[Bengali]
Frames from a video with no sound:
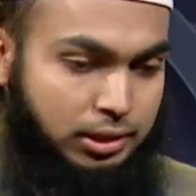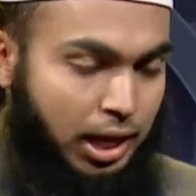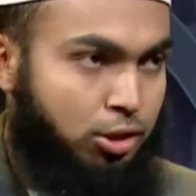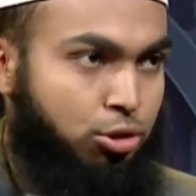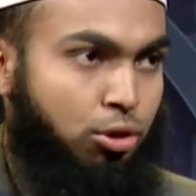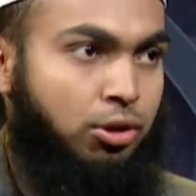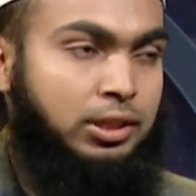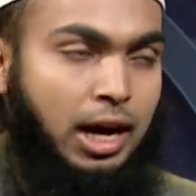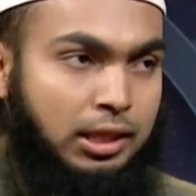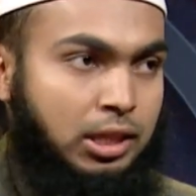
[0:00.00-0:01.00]
চালচলন
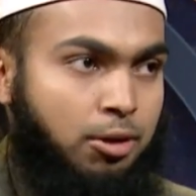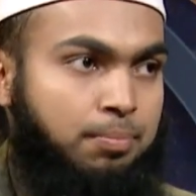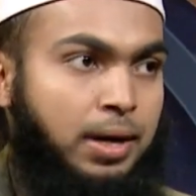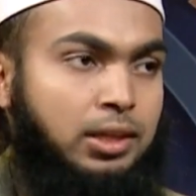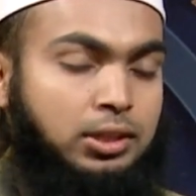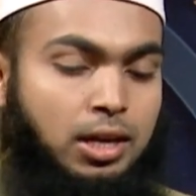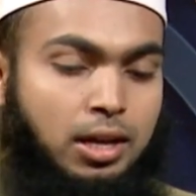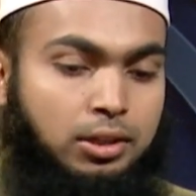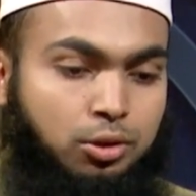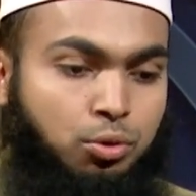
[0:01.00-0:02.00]
খাদ্যাভ্যাস
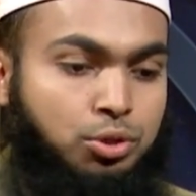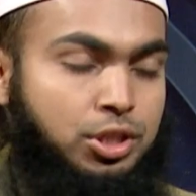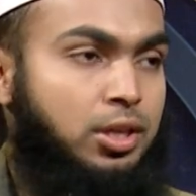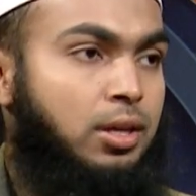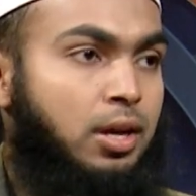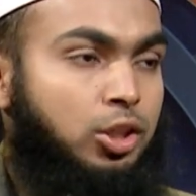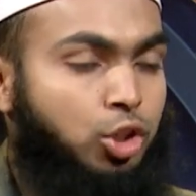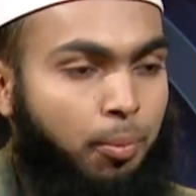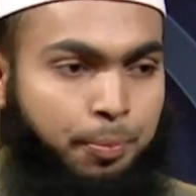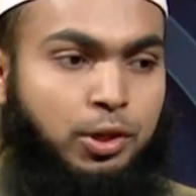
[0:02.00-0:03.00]
রুচি
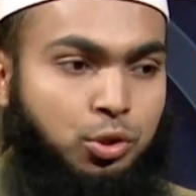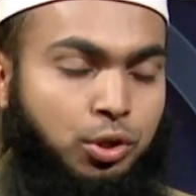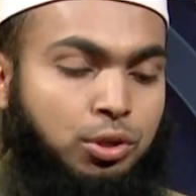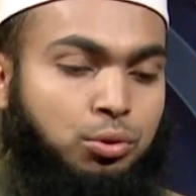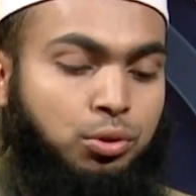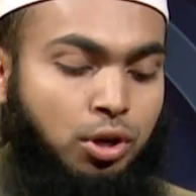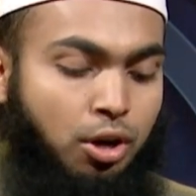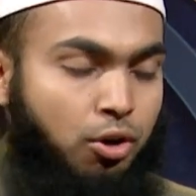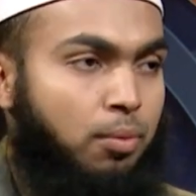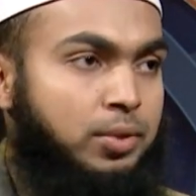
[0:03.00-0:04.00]
সব কিছু কিন্তু
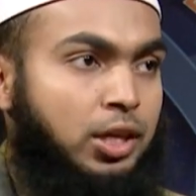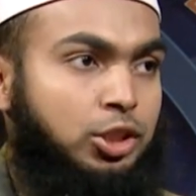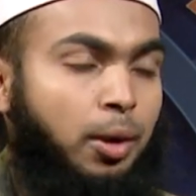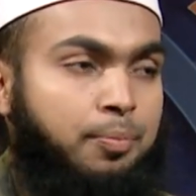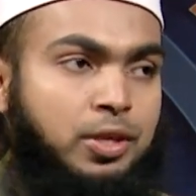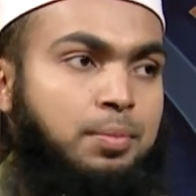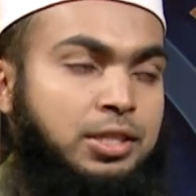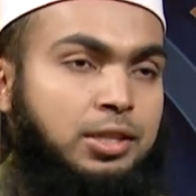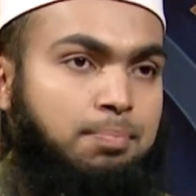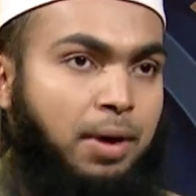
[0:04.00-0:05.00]
রমজানে সবচেয়ে
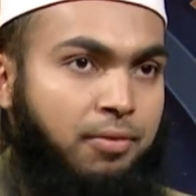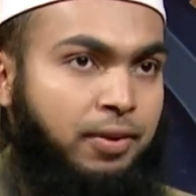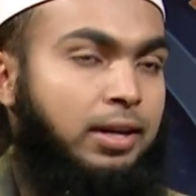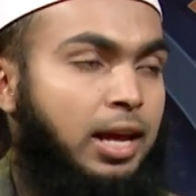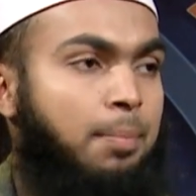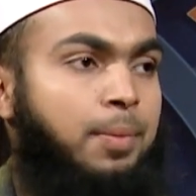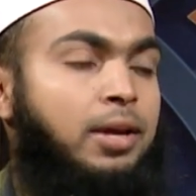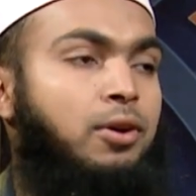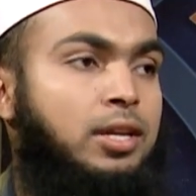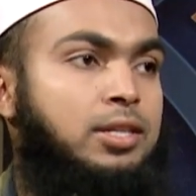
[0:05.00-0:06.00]
বেশি পারফেক্টলি
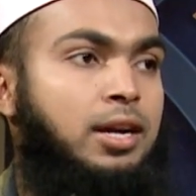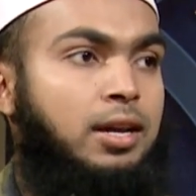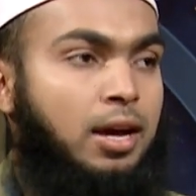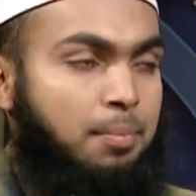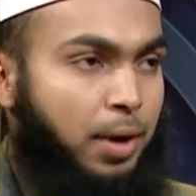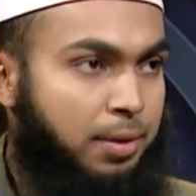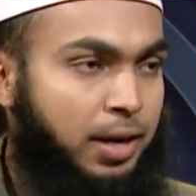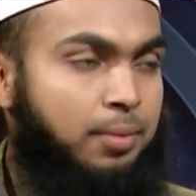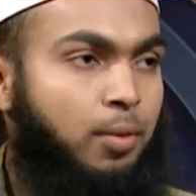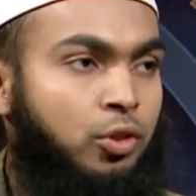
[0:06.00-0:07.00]
অ্যাপ্লাই করা যায়
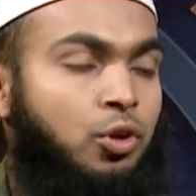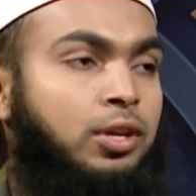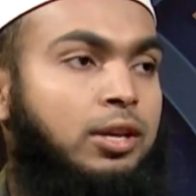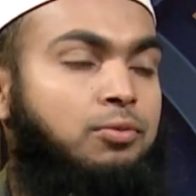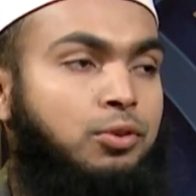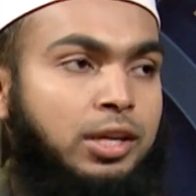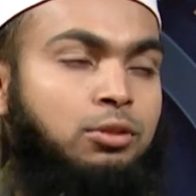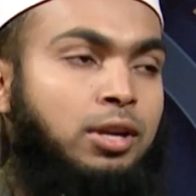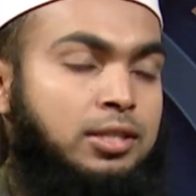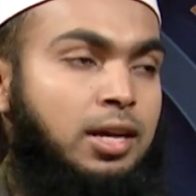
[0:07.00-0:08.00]
পারিবারিক বন্ধনকে
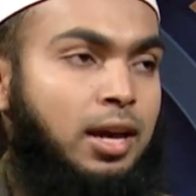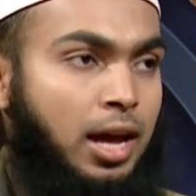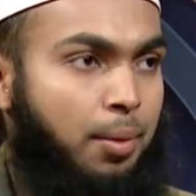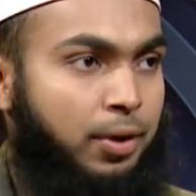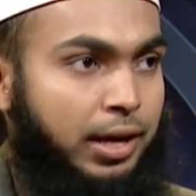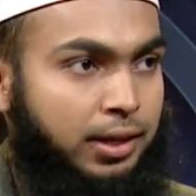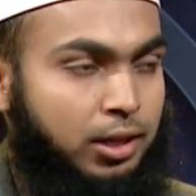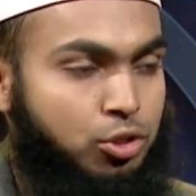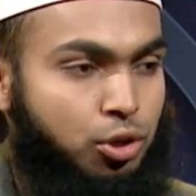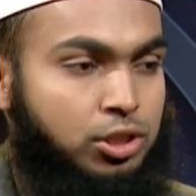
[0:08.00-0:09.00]
ফুটিয়ে তোলা যায় এবং
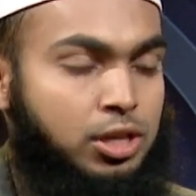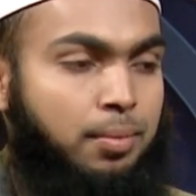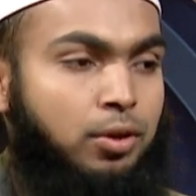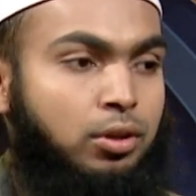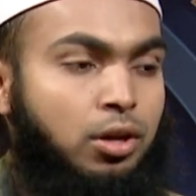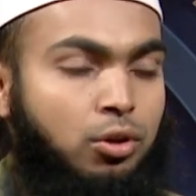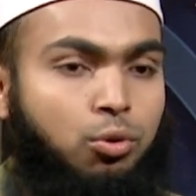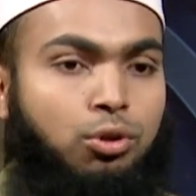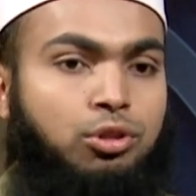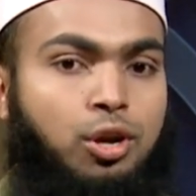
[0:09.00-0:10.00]
এটাকে চর্চা এবং
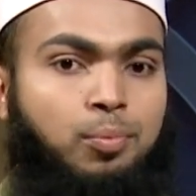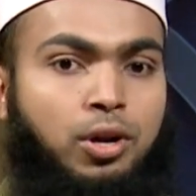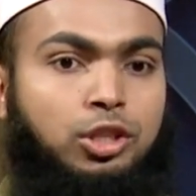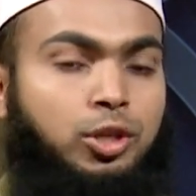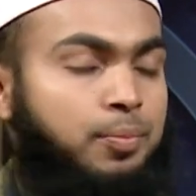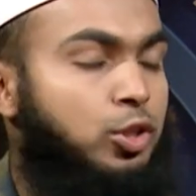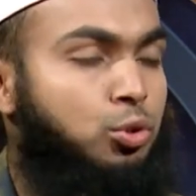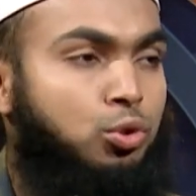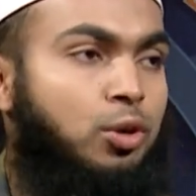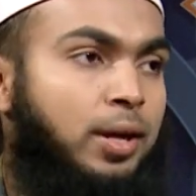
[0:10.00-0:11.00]
গুরুত্ব আরোপ করার সবচেয়ে
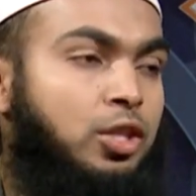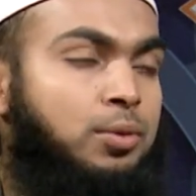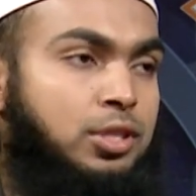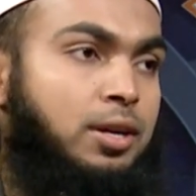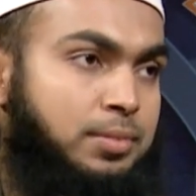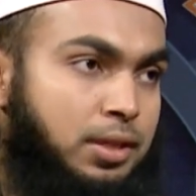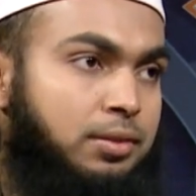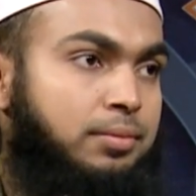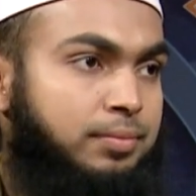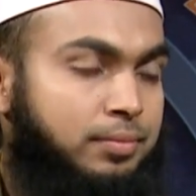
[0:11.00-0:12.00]
সুন্দর মাধ্যম হচ্ছে
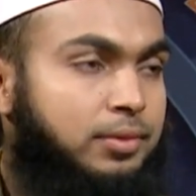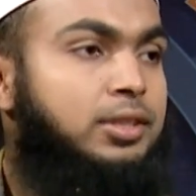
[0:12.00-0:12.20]
রমজান